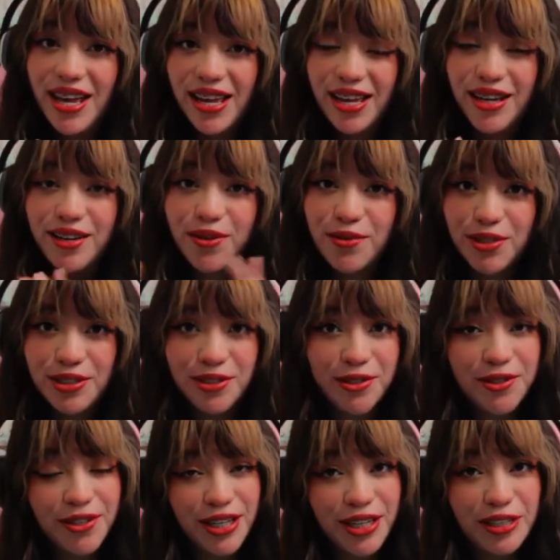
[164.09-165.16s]
en
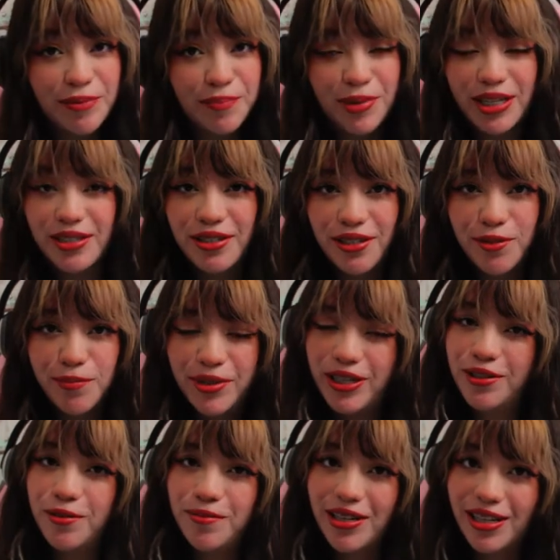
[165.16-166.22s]
nuestro espacio
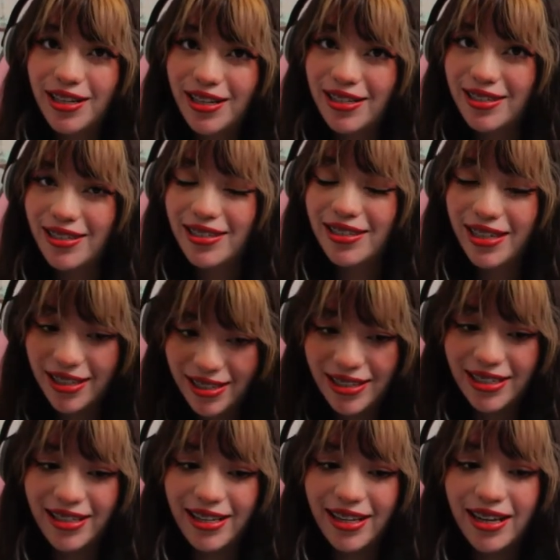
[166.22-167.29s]
para tomar clases en
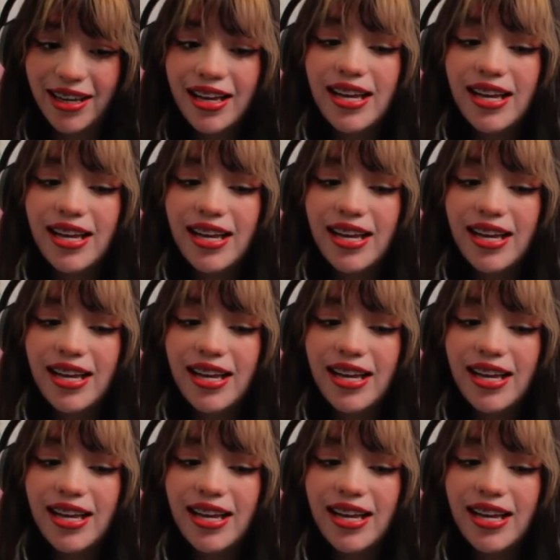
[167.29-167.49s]
línea.